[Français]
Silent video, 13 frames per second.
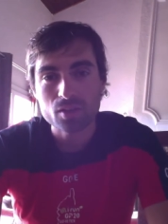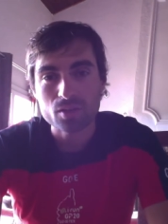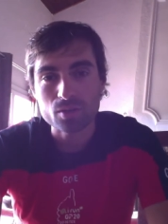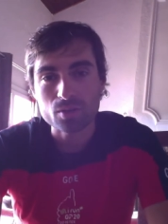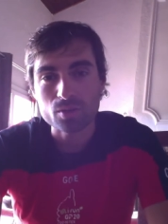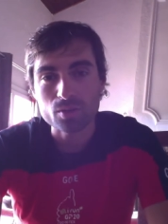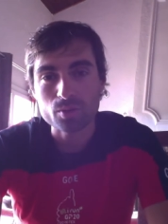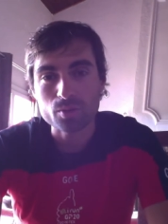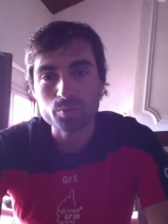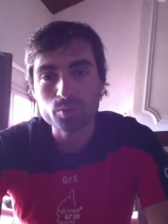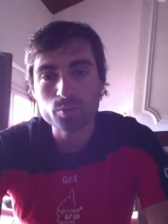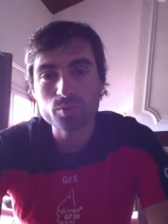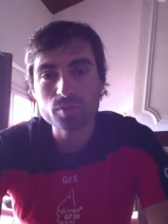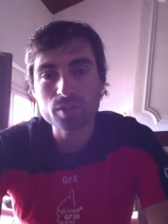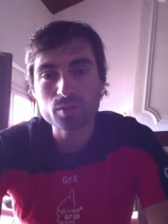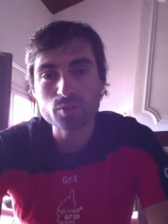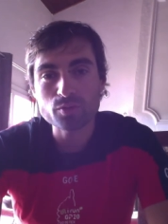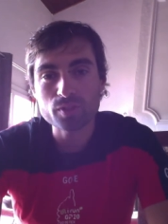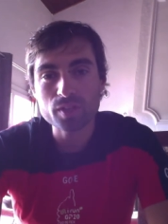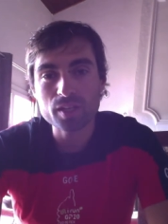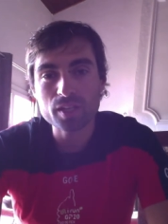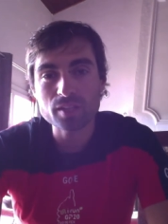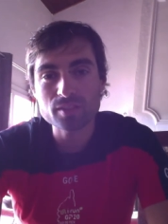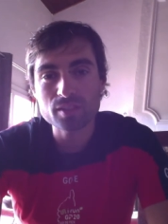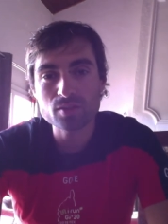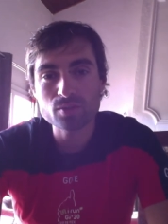euh, pour venir le faire,
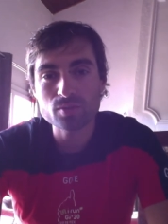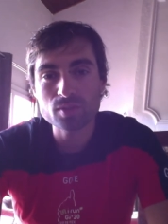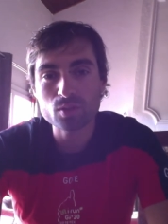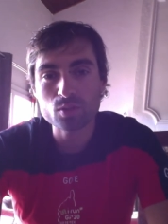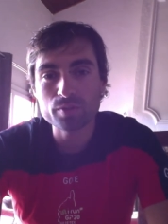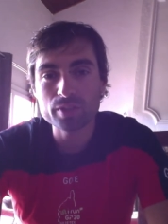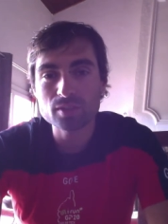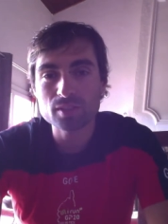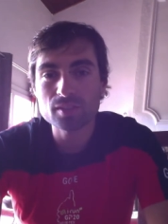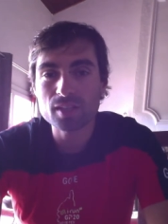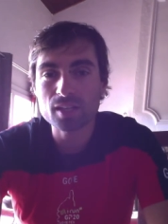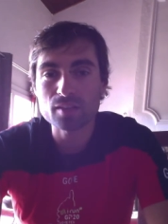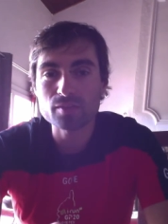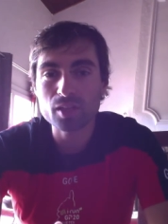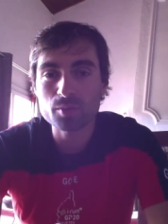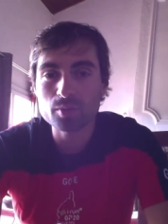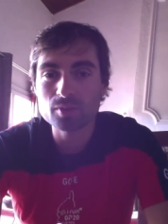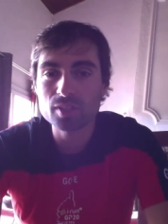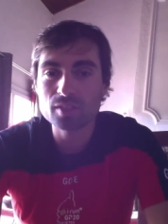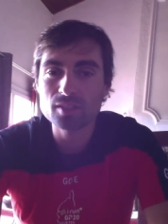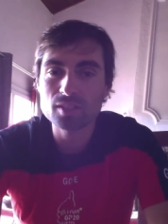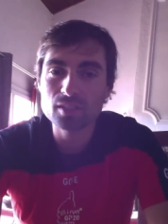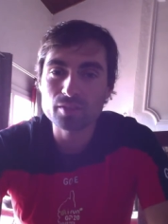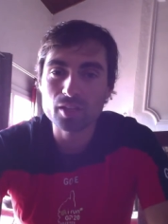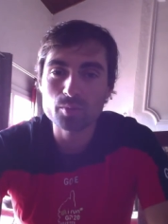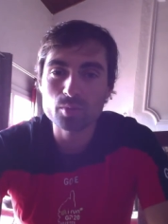essayer de se dire qu'on est dans un terrain vraiment
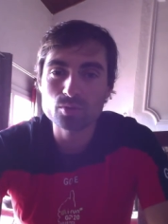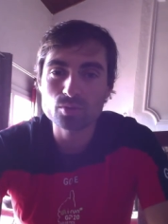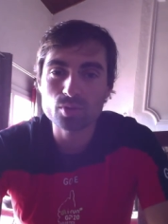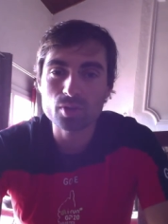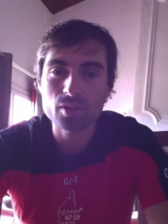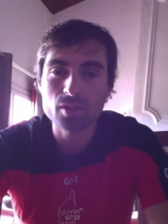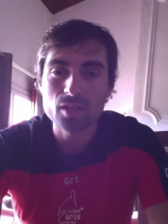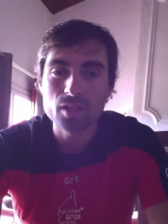technique, vraiment dur,